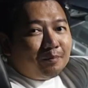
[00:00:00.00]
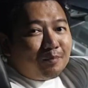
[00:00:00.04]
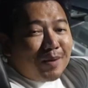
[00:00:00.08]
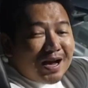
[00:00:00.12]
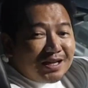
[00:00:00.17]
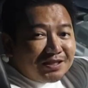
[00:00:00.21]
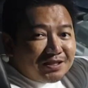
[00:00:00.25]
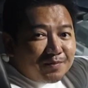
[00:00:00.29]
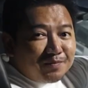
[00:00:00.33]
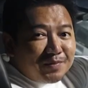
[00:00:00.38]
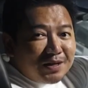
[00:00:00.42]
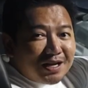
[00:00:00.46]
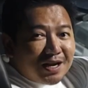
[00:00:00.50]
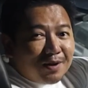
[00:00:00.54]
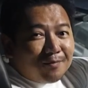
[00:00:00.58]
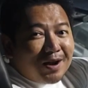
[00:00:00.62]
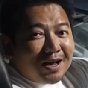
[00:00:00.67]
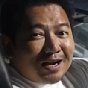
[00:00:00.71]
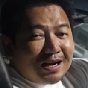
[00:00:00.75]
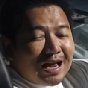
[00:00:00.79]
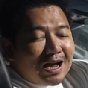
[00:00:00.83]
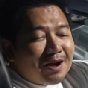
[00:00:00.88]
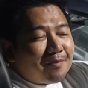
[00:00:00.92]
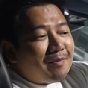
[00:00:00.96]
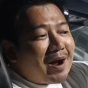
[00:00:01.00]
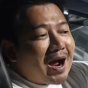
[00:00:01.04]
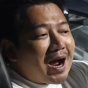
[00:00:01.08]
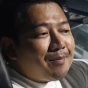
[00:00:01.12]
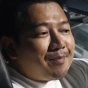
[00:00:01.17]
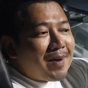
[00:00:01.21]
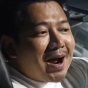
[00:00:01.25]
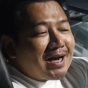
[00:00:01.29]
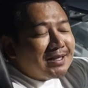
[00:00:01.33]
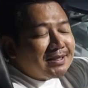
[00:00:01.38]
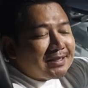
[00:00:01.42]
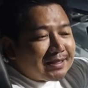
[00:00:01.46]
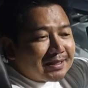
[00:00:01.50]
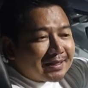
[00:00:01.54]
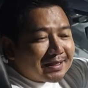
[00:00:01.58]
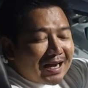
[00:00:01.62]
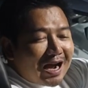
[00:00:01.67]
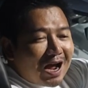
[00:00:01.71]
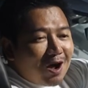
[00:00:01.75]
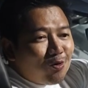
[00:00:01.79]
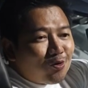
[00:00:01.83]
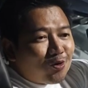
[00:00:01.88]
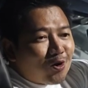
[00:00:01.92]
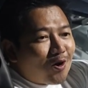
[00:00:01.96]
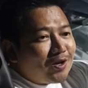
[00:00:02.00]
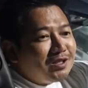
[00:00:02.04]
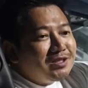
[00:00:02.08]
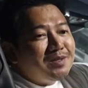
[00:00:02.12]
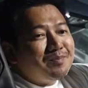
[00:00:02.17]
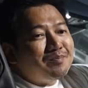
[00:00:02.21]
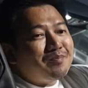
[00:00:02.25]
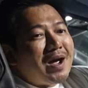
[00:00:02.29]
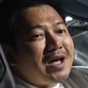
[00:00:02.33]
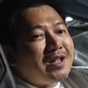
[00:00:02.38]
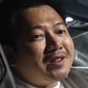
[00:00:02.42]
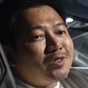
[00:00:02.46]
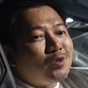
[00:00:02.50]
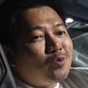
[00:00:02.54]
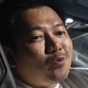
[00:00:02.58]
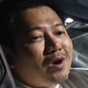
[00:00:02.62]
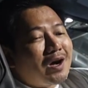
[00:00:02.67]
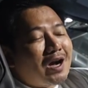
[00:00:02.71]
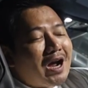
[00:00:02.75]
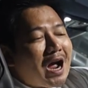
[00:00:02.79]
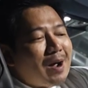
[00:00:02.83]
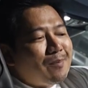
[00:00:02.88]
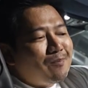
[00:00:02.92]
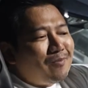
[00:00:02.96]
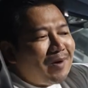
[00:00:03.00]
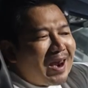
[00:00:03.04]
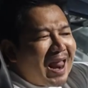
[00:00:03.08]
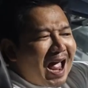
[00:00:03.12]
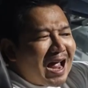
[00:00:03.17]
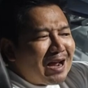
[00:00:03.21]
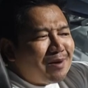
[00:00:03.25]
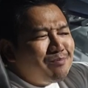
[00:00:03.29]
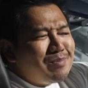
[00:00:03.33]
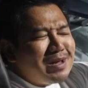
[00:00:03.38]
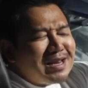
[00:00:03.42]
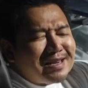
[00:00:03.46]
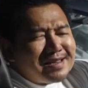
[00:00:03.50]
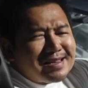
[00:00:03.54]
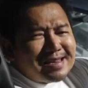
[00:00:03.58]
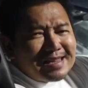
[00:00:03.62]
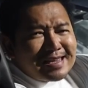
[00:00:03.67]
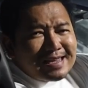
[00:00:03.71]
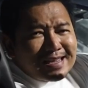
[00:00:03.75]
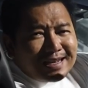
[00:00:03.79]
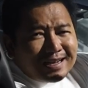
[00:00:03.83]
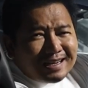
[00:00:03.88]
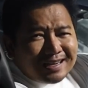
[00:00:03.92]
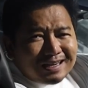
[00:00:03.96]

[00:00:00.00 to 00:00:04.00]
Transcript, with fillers: แม้จะมีกำลังแรงม้ามากถึง918ตัวครับแรงบิดอีก